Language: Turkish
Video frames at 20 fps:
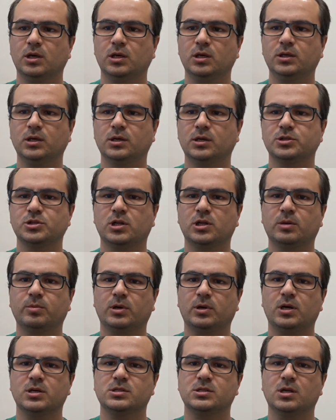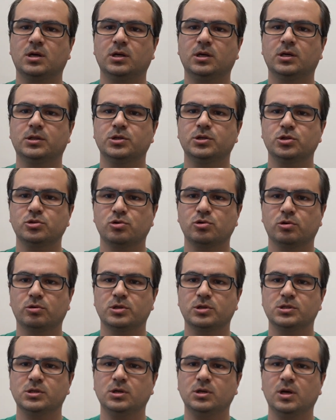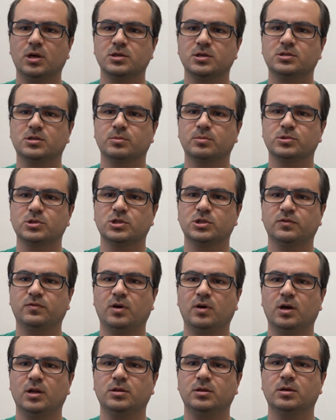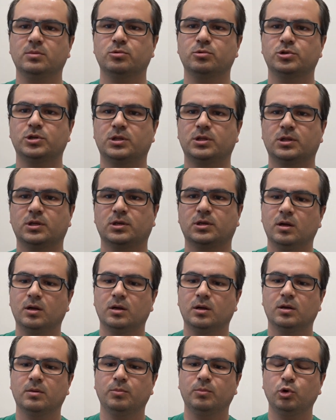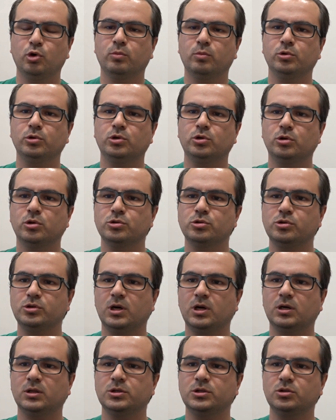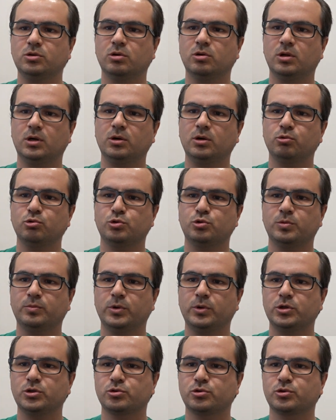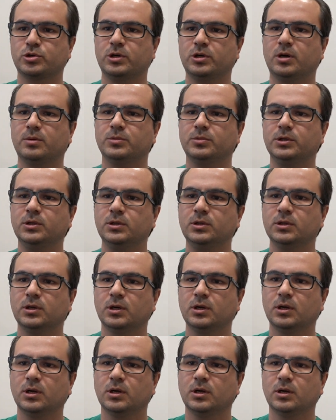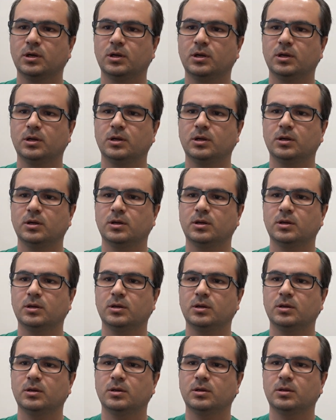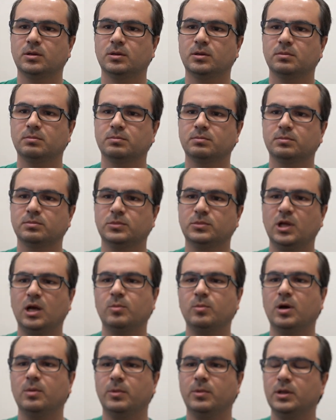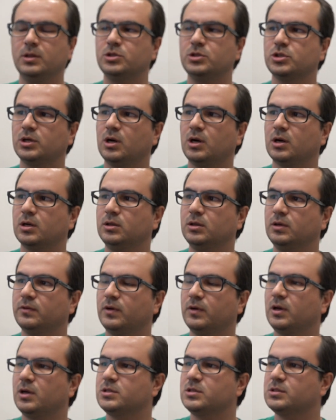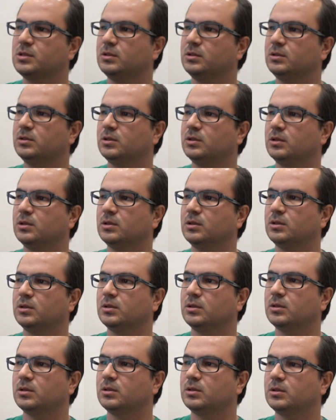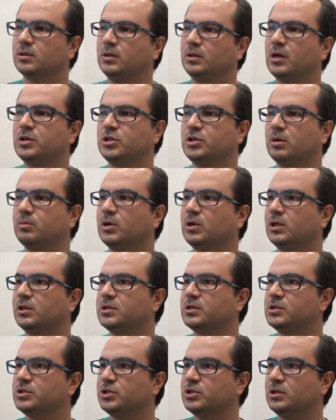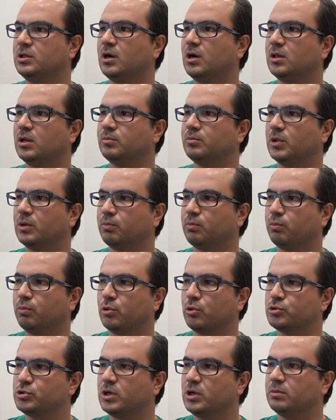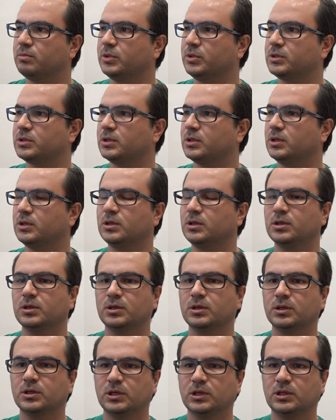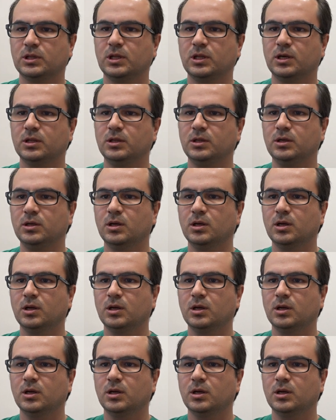2 gecelik bir hastane yatışı sonrası hastamızı şifa ile taburcu ettik. E, ee, miyomun kilosu yaklaşık olarak 3500 gramdı. E, tamamen çıkardık ve hastanın e, yaşam kalitesini ciddi anlamda bozan bir e, kitleydi.